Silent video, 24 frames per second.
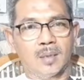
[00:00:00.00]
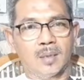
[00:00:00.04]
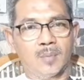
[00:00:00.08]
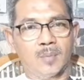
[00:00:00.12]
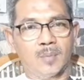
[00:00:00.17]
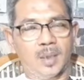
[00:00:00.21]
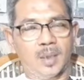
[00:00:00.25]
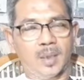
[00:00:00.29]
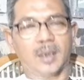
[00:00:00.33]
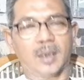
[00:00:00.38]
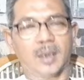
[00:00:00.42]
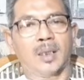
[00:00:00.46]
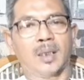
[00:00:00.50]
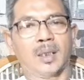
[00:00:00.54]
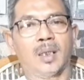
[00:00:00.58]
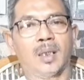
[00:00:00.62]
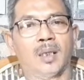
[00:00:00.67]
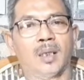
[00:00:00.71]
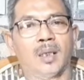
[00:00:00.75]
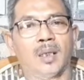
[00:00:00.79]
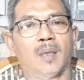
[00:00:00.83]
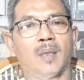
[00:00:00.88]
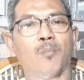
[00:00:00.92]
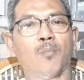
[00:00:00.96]

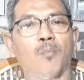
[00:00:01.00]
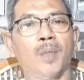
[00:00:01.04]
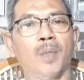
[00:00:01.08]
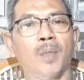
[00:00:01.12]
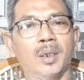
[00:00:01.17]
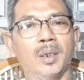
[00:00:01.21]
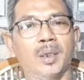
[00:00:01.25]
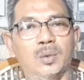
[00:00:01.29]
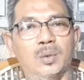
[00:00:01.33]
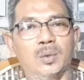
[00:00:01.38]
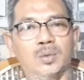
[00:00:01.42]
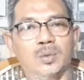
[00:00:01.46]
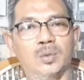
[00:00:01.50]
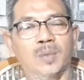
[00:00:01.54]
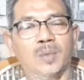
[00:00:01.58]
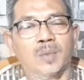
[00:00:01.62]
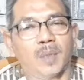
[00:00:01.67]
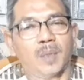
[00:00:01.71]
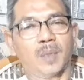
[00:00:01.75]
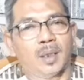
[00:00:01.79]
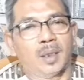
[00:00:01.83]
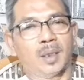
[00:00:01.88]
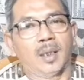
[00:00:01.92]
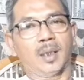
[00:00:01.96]
mereka mengikuti
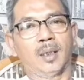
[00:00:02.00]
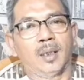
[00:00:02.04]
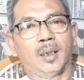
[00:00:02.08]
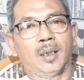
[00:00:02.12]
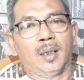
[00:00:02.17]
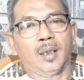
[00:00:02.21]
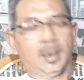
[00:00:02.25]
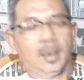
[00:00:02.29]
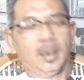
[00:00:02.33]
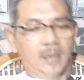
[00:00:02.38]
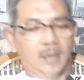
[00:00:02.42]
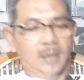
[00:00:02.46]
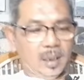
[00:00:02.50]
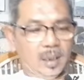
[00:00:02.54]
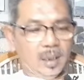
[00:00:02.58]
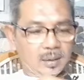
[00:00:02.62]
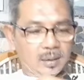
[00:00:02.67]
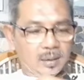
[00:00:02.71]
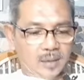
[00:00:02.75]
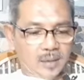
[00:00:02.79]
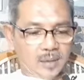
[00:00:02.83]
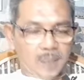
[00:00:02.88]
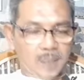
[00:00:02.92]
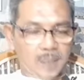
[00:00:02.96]
mereka.
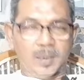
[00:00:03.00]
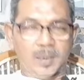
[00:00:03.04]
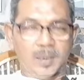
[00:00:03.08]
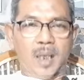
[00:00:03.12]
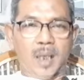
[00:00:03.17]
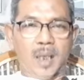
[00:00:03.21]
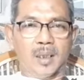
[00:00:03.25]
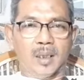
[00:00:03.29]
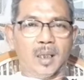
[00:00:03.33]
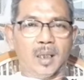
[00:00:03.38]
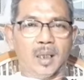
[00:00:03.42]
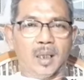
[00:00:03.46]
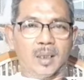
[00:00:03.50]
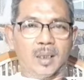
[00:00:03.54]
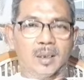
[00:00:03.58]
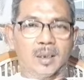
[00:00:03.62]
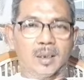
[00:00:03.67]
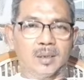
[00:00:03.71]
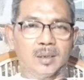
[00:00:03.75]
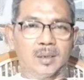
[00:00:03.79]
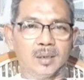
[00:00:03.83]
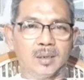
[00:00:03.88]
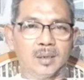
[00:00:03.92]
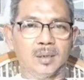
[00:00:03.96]
Akan tetapi anak-anak
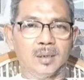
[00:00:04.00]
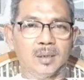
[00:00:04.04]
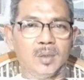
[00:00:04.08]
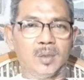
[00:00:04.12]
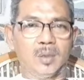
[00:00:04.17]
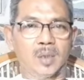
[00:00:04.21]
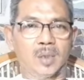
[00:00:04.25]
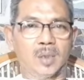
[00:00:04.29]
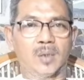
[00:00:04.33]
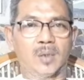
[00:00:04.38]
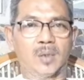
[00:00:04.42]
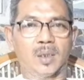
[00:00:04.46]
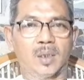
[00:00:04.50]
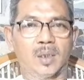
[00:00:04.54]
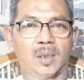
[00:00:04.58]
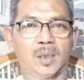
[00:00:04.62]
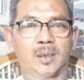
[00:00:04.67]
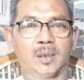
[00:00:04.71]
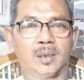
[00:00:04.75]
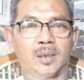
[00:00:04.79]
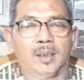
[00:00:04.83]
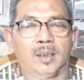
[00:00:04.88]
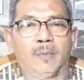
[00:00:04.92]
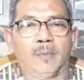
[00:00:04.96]
ini, orang-orang
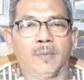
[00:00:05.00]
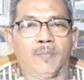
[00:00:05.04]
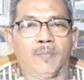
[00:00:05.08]
ini,